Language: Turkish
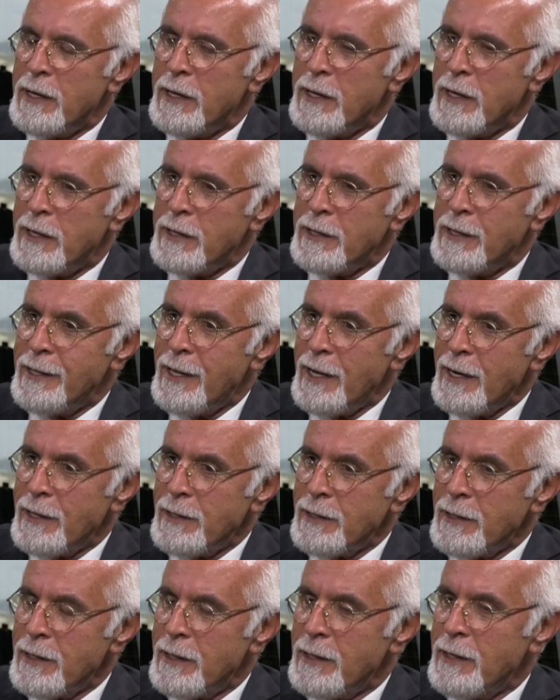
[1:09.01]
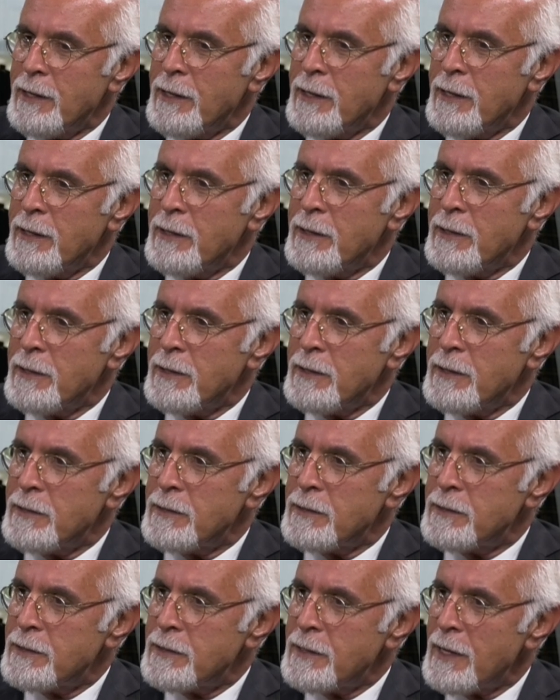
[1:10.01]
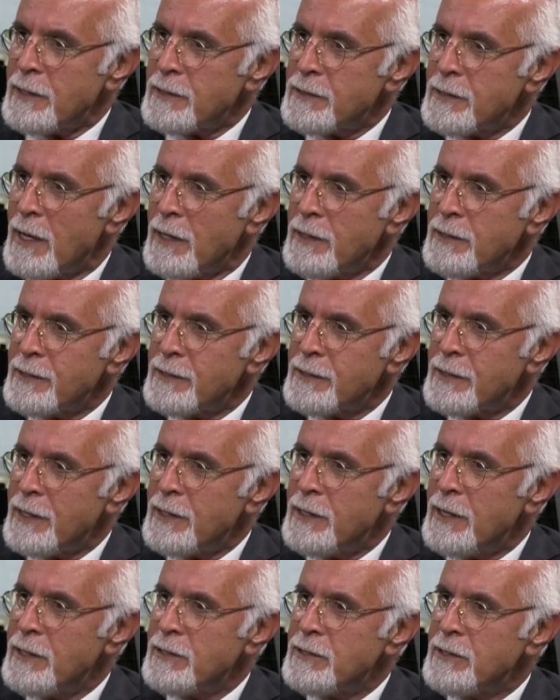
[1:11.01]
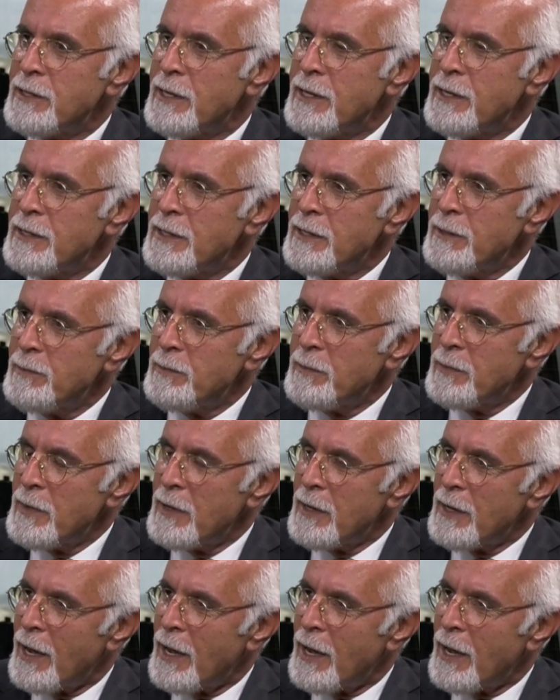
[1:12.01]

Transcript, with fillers: E, giderek e, siyasal stratejilerin